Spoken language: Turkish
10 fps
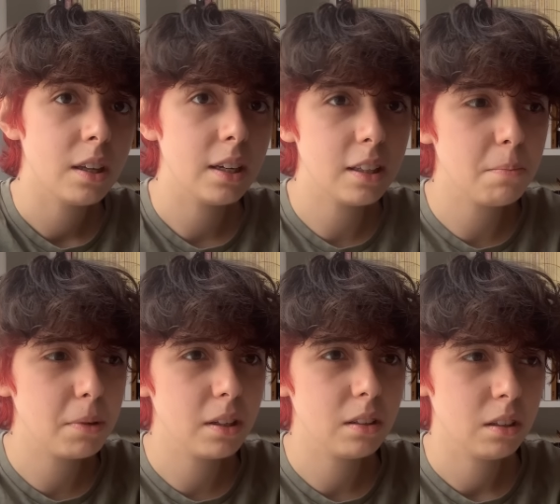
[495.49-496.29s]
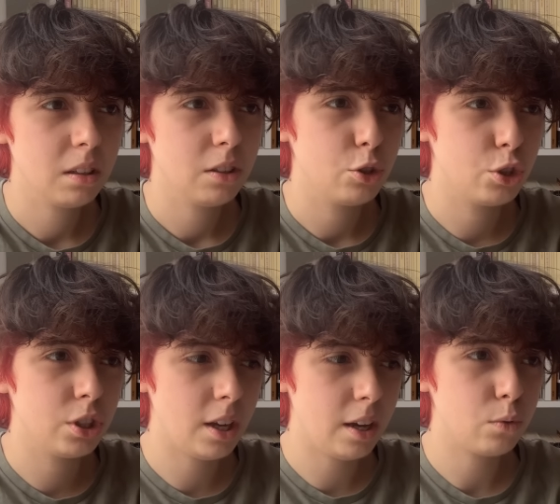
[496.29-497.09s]
Ya da bir
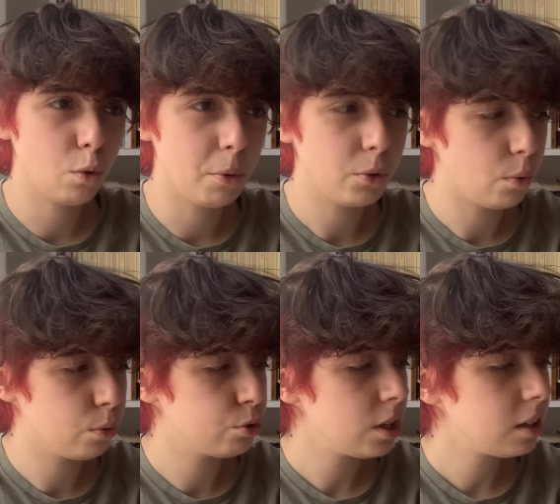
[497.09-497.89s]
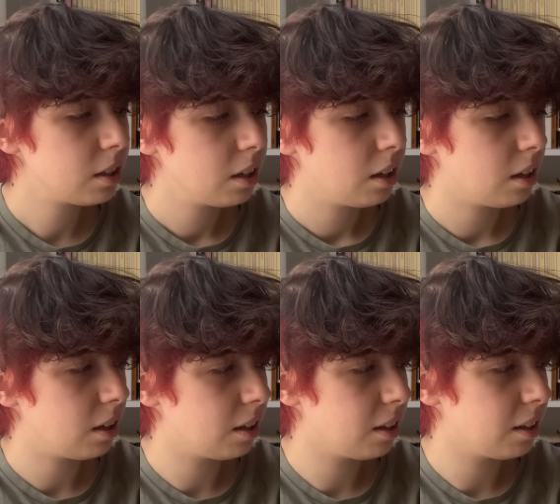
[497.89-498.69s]
cinayet romanı olacak. Ee,